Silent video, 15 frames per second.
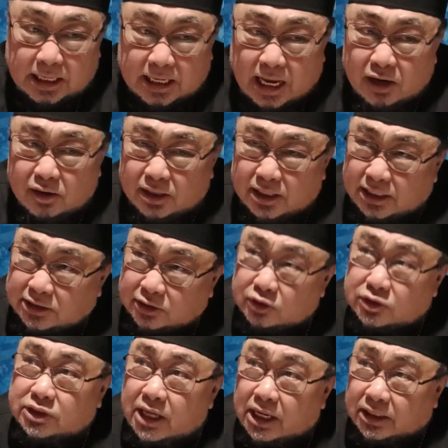Kalau
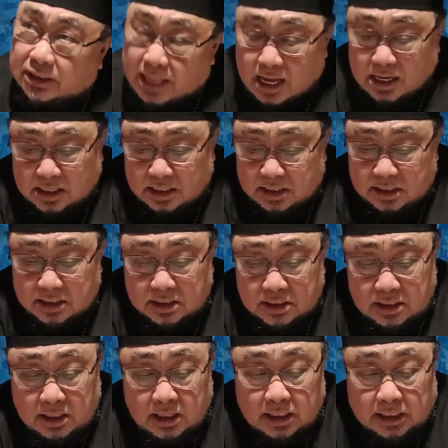Kristus datang,
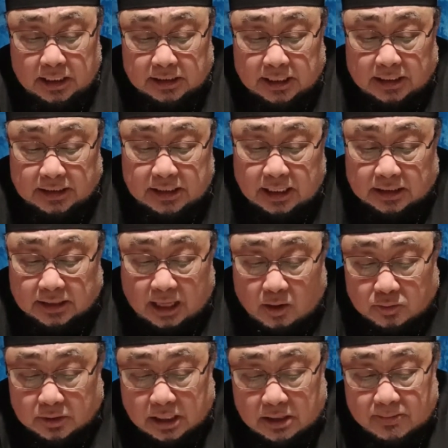kita tidak
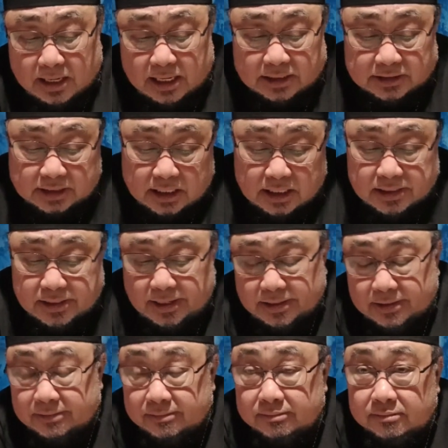tahu dari mana asalnya.